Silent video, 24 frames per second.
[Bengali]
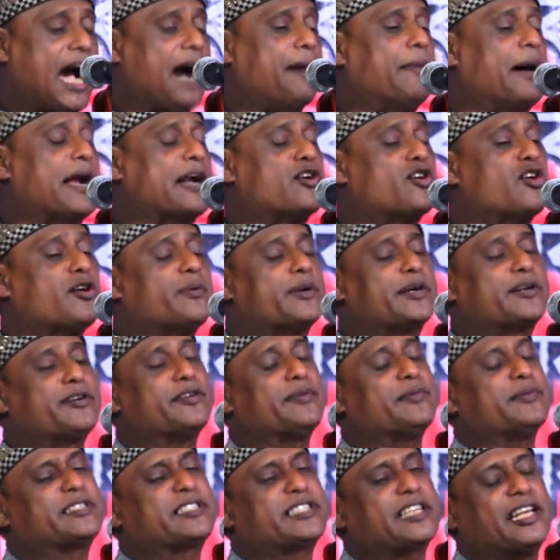আমার নবী
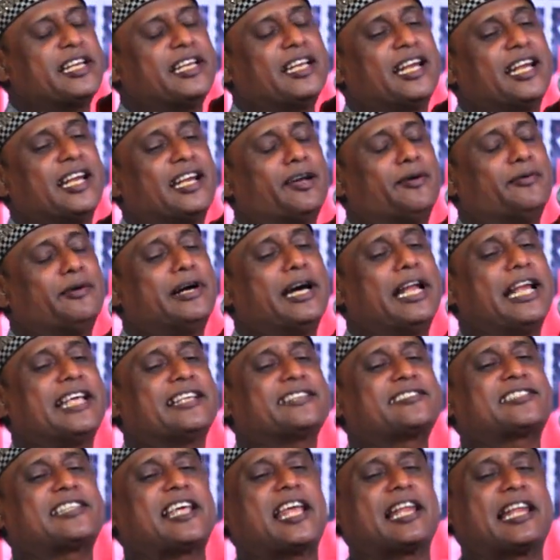করিম সাল্লাহ
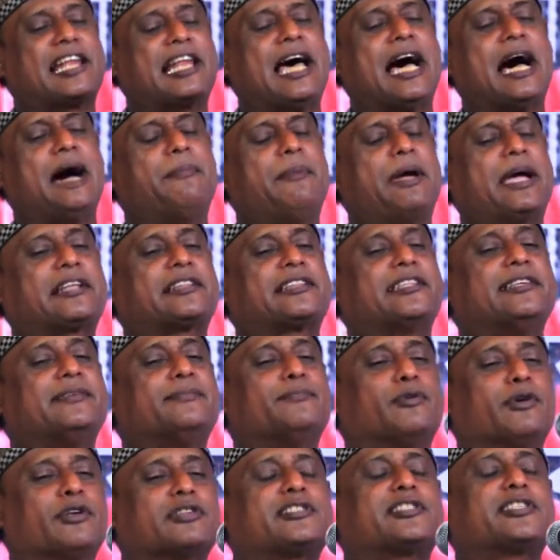সাল্লাম একদিন
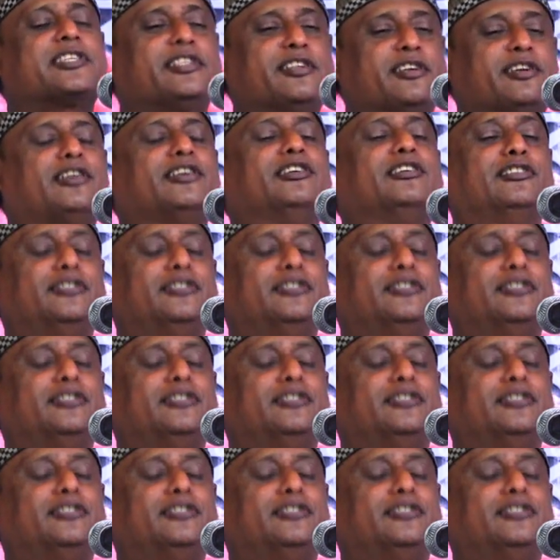বলছিল